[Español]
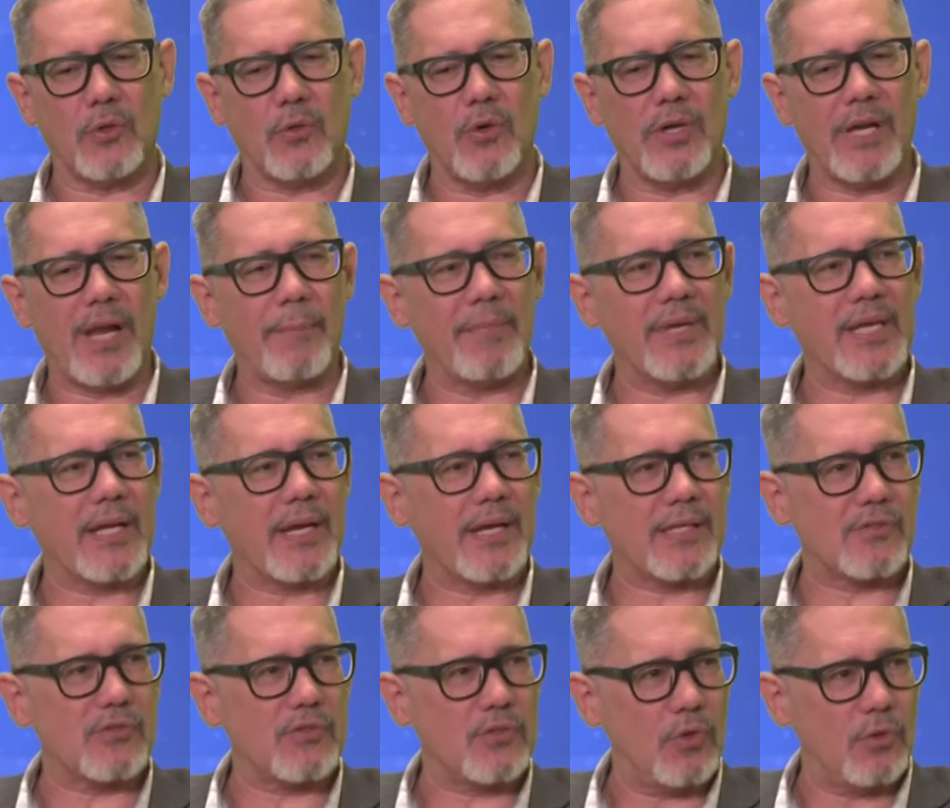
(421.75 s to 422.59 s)
con la
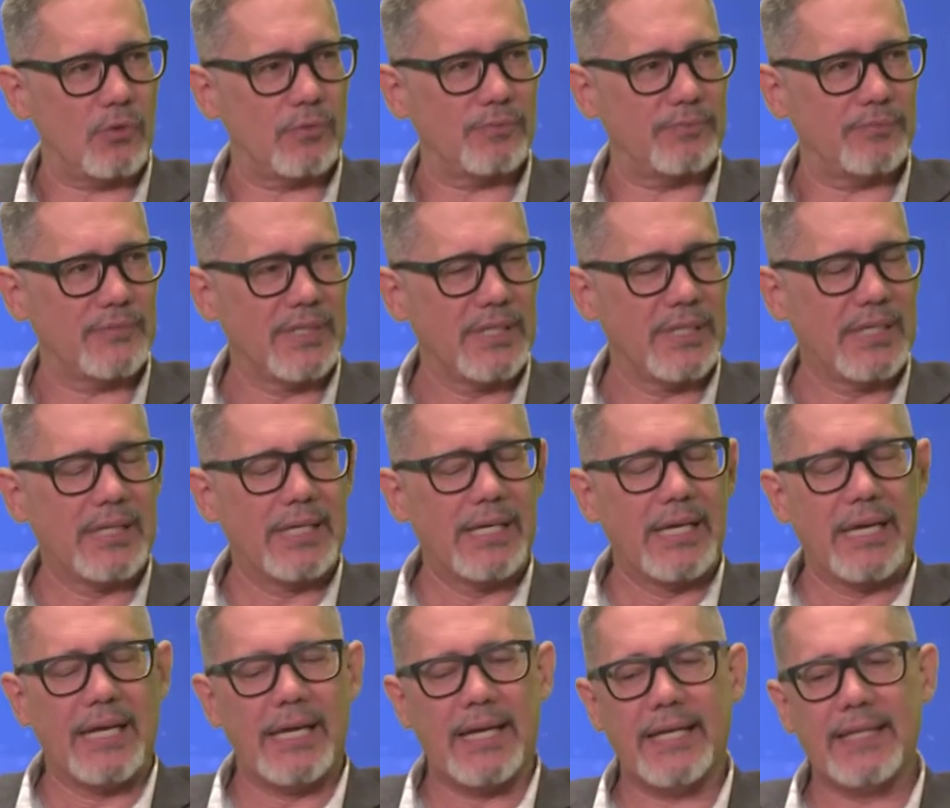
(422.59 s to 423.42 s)
migración
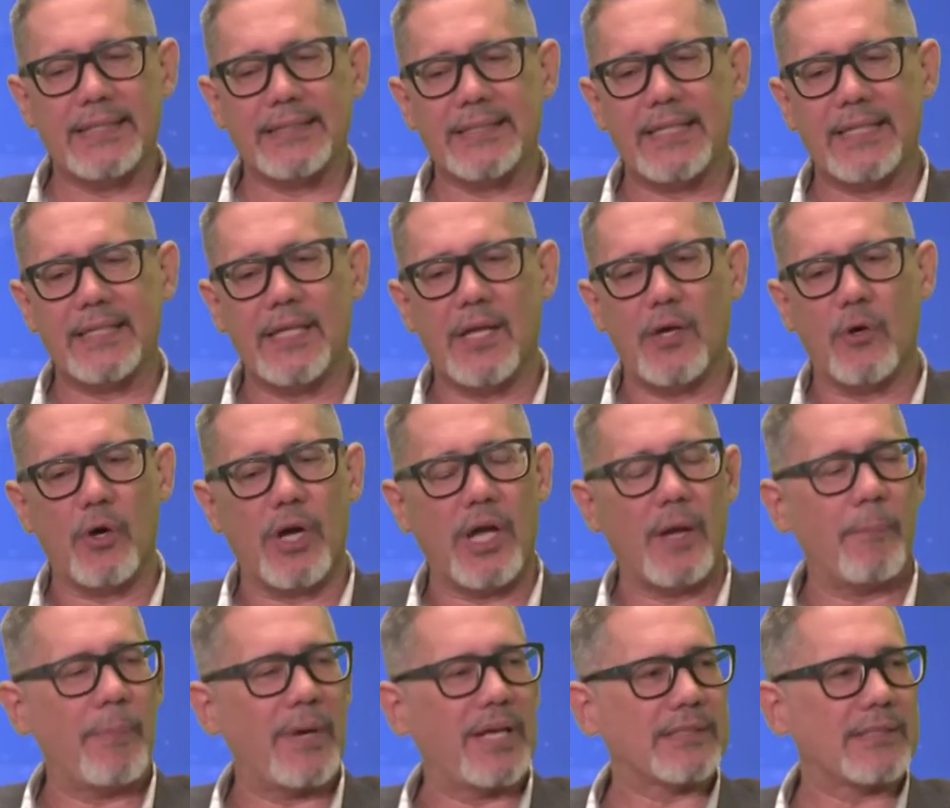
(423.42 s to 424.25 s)
este, de los
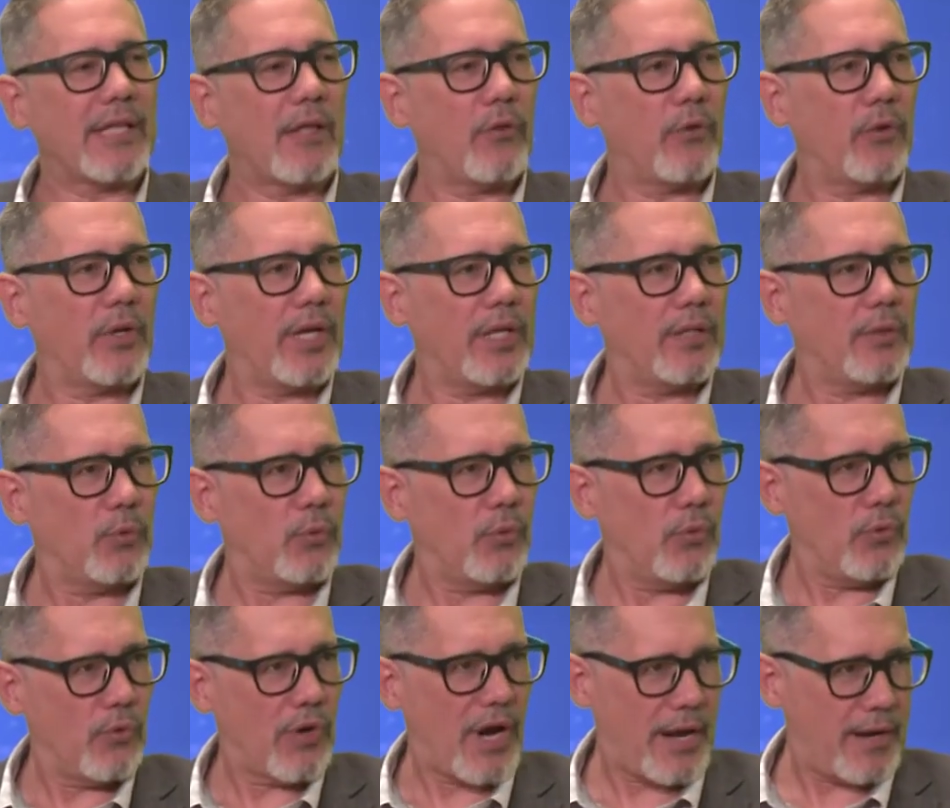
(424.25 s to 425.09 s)
espectadores de
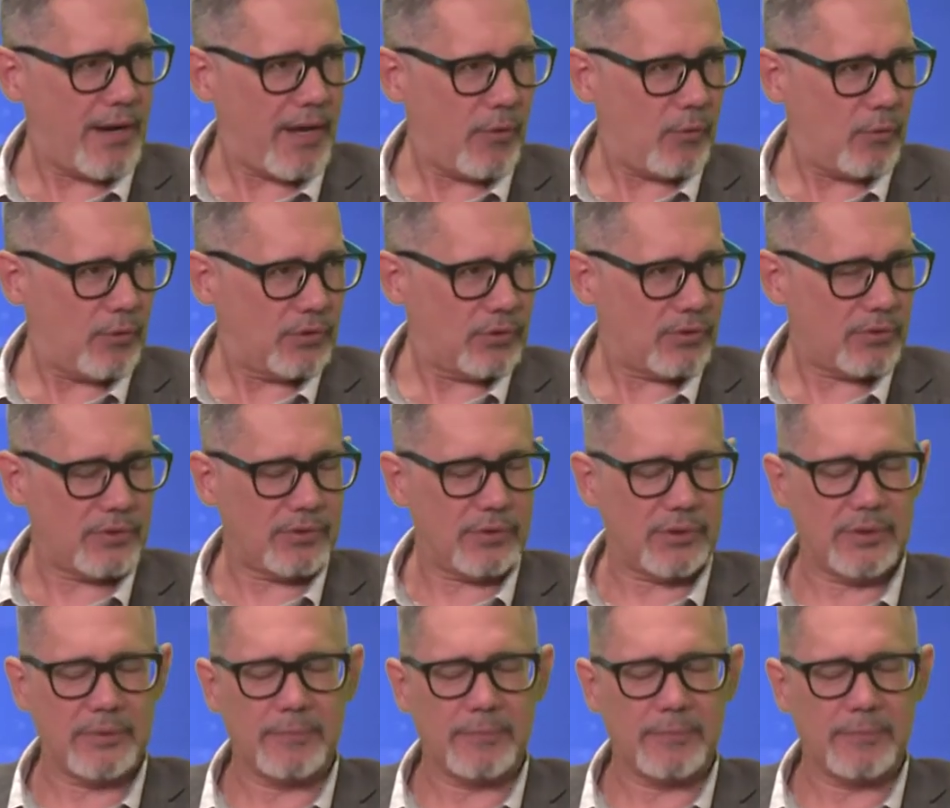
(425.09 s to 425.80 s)
un lugar a otro.